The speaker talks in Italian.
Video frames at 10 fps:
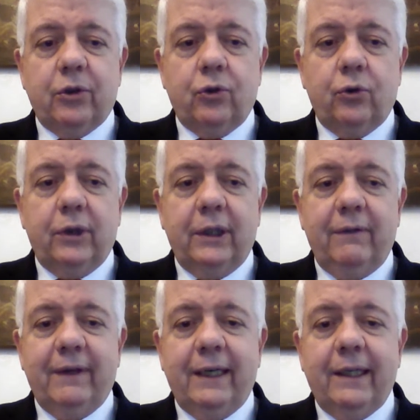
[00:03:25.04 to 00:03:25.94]
che sono dei
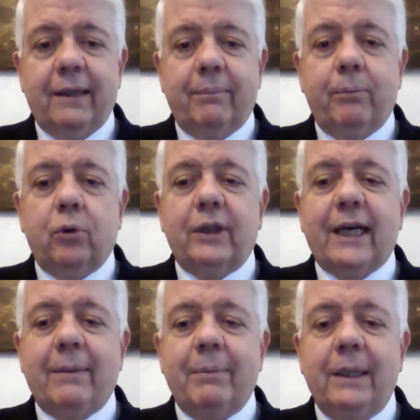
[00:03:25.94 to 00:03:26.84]
livelli
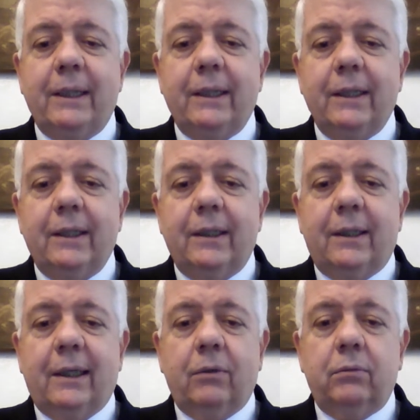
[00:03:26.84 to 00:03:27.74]
rapportabili
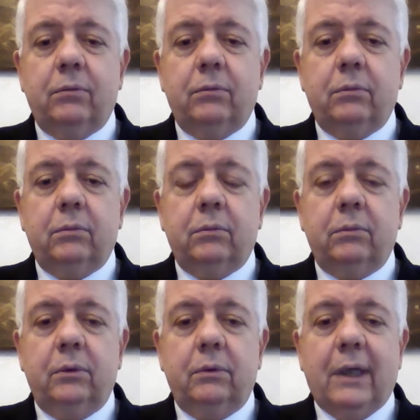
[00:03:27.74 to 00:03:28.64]
un,
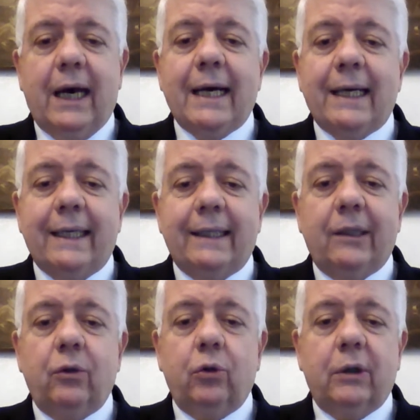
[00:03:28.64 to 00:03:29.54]
anche
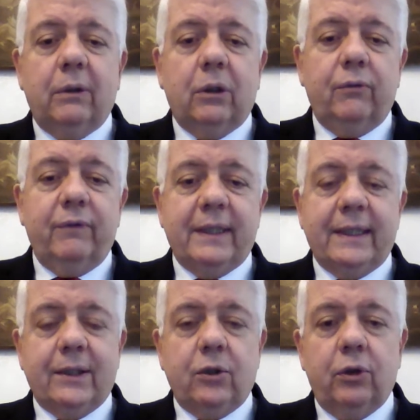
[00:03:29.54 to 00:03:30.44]
talora a una
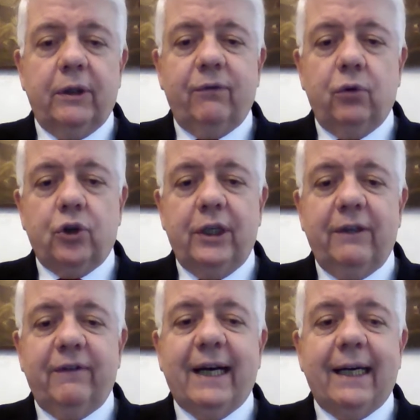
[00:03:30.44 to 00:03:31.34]
conversazione a voce
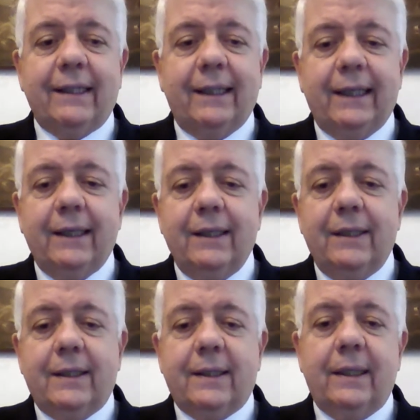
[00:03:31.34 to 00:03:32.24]
elevata,
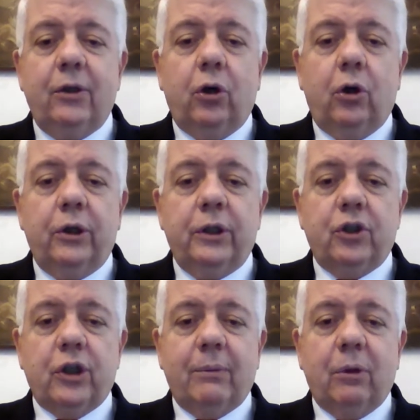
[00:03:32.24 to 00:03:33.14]
se non
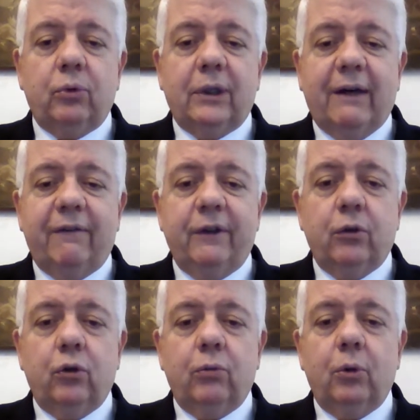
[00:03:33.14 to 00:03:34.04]
diciamo a un
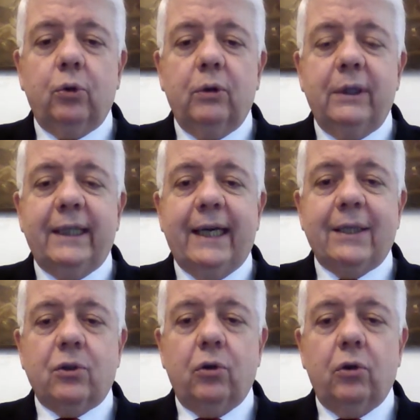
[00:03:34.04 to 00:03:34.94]
traffico non molto
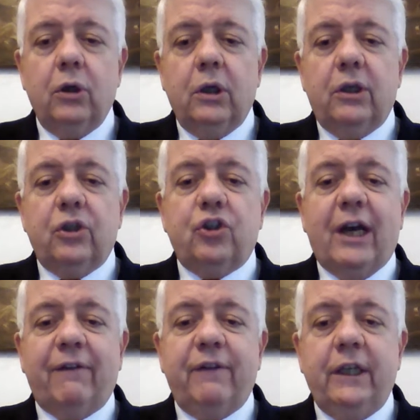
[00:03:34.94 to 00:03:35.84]
intenso,
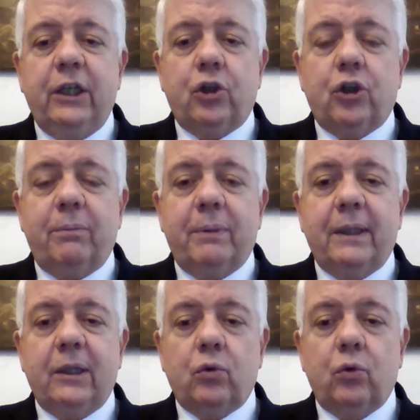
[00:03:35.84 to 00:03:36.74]
già finisce
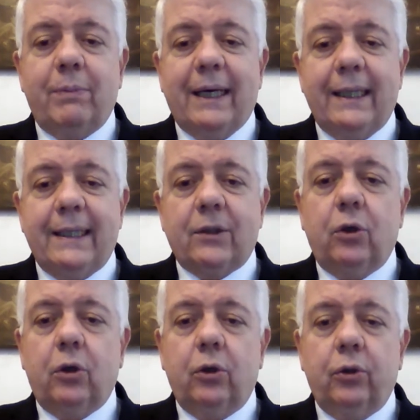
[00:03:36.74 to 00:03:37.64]
per disturbare il
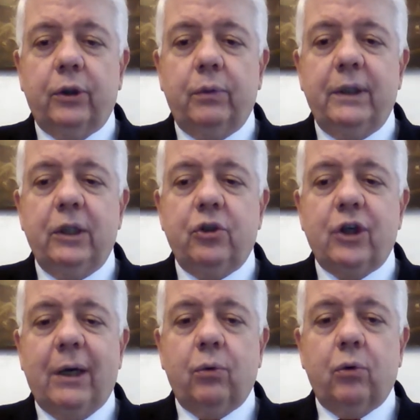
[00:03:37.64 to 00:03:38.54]
sonno e quindi
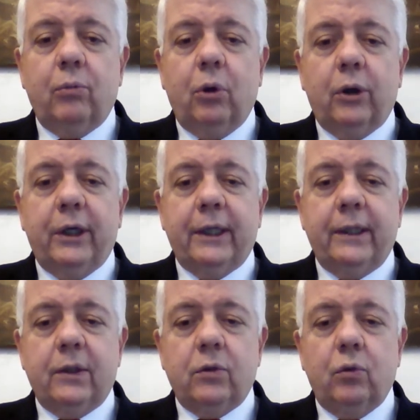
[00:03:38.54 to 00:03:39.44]
già un rumore
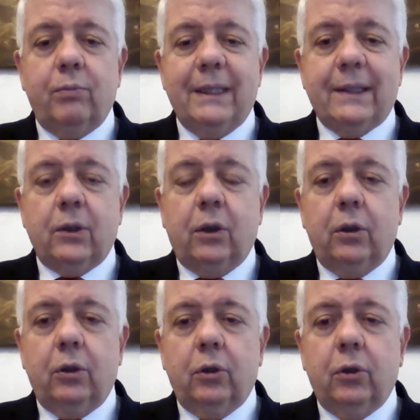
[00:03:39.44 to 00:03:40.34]
che disturba il
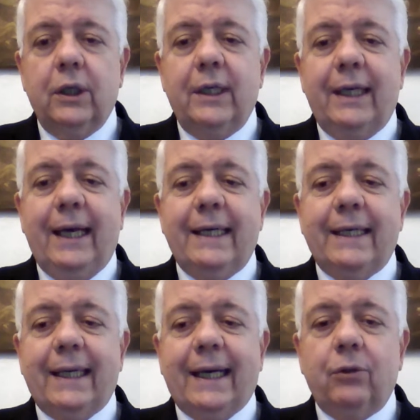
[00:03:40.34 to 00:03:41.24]
sonno è
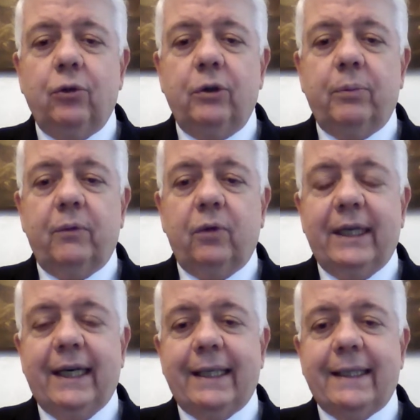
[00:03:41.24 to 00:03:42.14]
in grado di
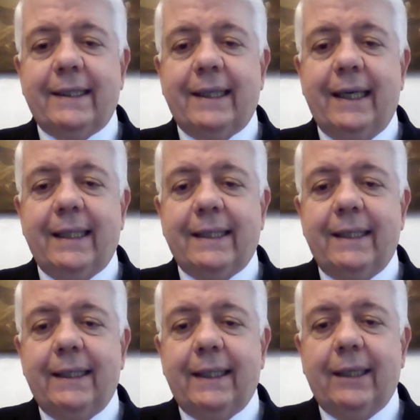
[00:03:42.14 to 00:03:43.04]
provocare stress,
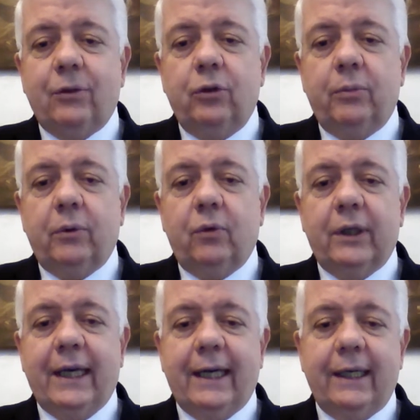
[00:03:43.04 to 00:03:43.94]
è in grado di
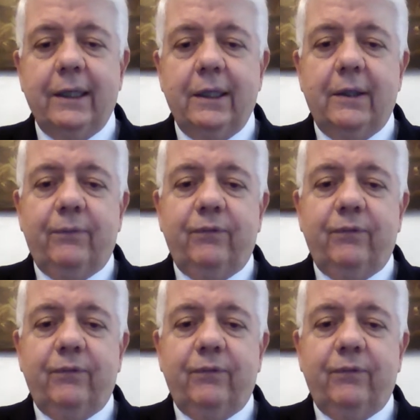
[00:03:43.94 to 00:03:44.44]
provocare